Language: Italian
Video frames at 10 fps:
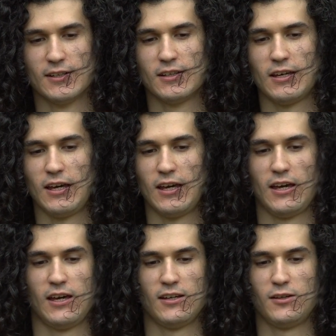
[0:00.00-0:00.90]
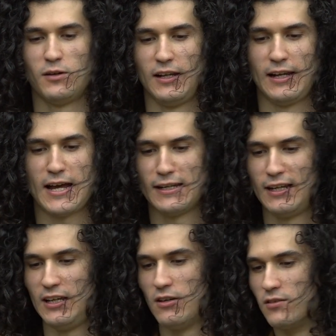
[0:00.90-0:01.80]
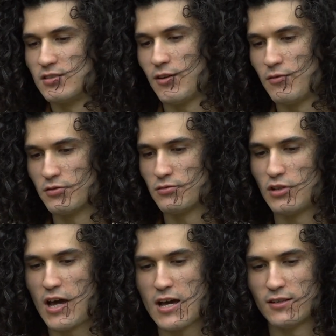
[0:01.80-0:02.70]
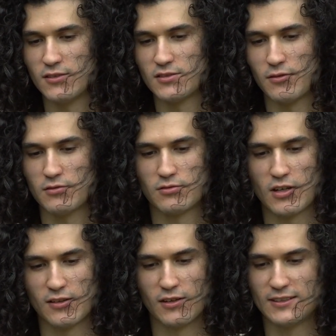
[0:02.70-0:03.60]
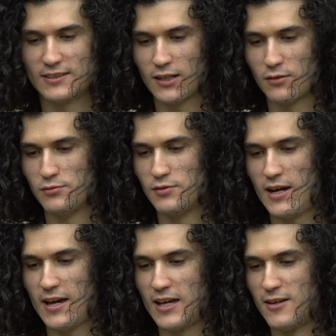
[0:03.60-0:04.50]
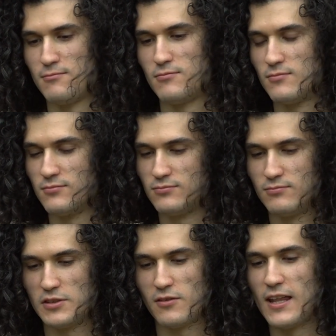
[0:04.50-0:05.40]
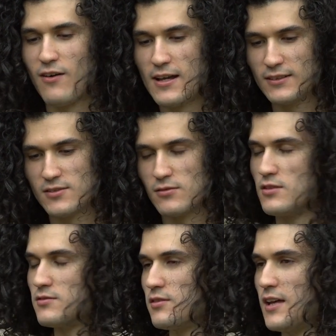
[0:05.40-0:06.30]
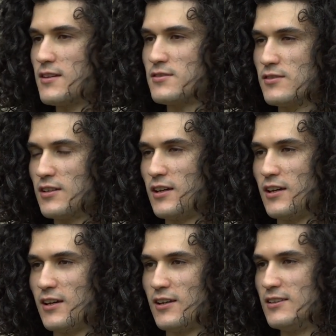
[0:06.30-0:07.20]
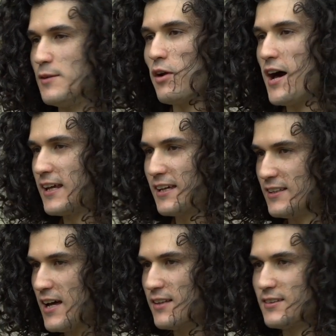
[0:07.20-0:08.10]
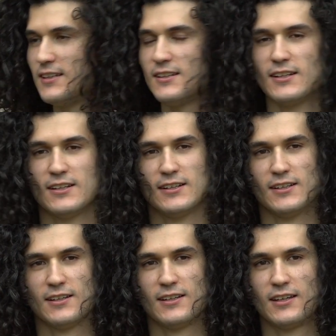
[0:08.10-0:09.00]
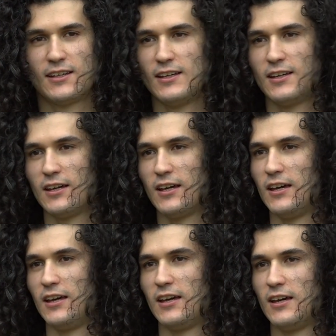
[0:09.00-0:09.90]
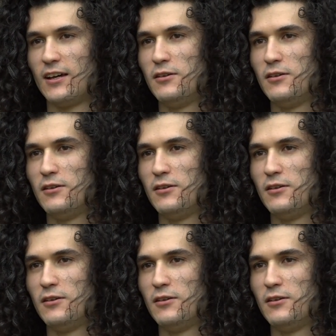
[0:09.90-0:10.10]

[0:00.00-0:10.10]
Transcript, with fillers: e in quegli anni lì io stavo studiando, stavo studiando letteratura e mm, mi trovavo davanti insomma questo testo di Il demonarchia di Dante che, e